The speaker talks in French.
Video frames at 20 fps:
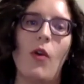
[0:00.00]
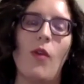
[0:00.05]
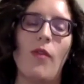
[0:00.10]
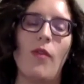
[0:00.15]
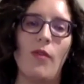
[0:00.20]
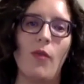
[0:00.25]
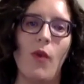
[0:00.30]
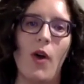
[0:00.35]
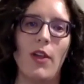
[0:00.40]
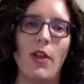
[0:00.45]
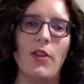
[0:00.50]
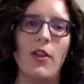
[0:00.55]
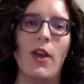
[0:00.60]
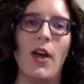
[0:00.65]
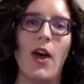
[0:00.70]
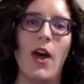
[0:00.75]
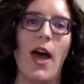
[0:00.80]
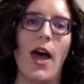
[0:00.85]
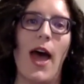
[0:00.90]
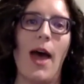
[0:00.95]
on va voir
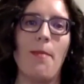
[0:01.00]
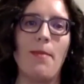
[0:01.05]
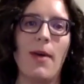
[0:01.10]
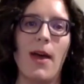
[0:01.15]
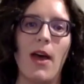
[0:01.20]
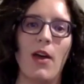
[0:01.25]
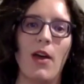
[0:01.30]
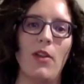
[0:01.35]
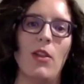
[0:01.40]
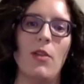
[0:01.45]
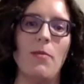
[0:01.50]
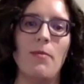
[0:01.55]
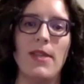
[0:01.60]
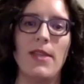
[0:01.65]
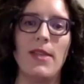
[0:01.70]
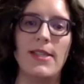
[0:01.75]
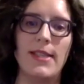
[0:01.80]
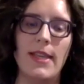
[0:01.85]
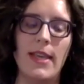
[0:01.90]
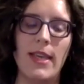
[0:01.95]
Dora apprendre le
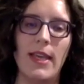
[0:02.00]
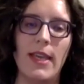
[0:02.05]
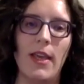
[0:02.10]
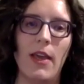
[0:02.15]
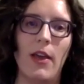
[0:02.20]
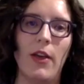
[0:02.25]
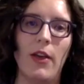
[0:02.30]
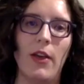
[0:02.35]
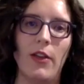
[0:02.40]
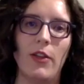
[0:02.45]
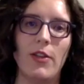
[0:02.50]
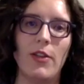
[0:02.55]
métier euh,